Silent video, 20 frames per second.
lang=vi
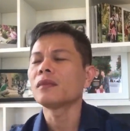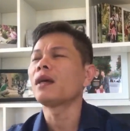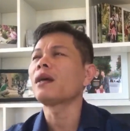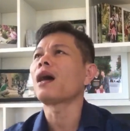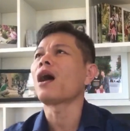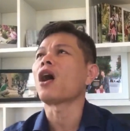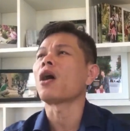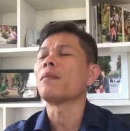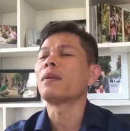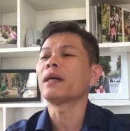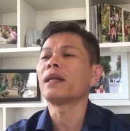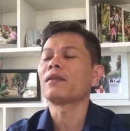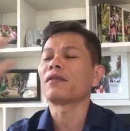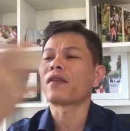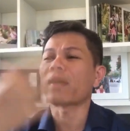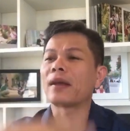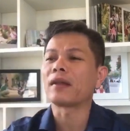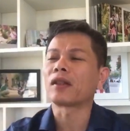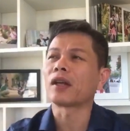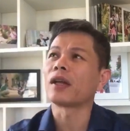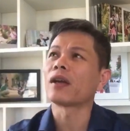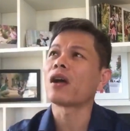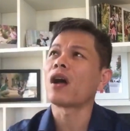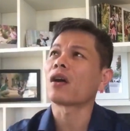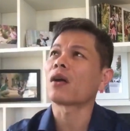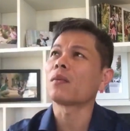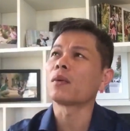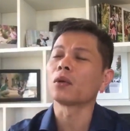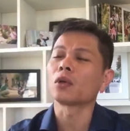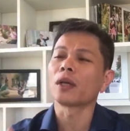đó là họ mới đi vay
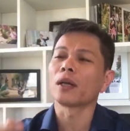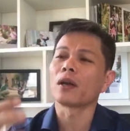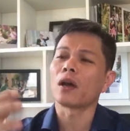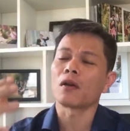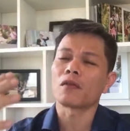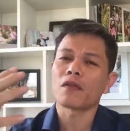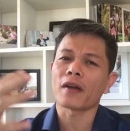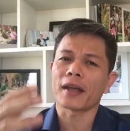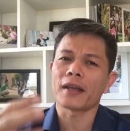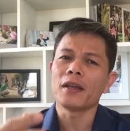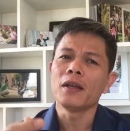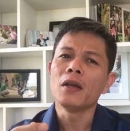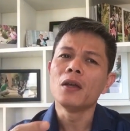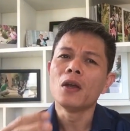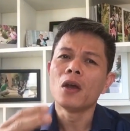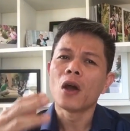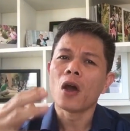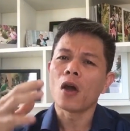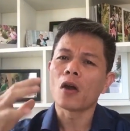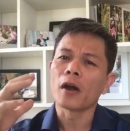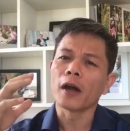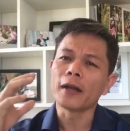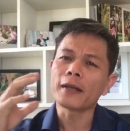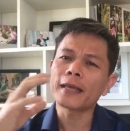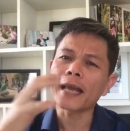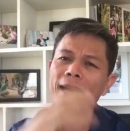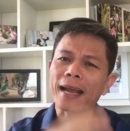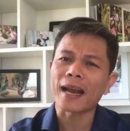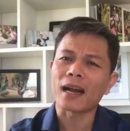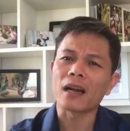tiền họ không đủ tiền họ vay họ
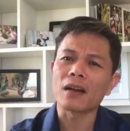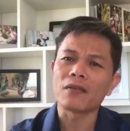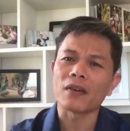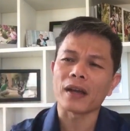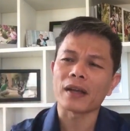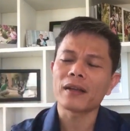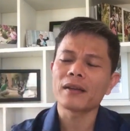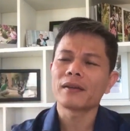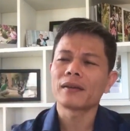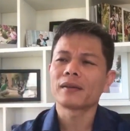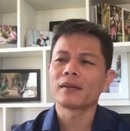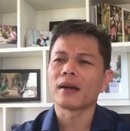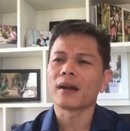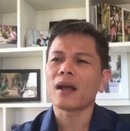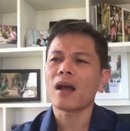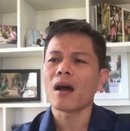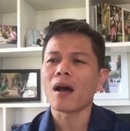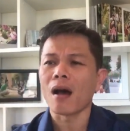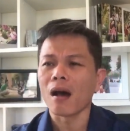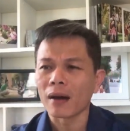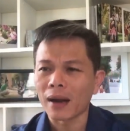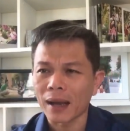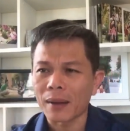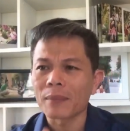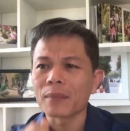nghĩ chắc ăn như vậy để họ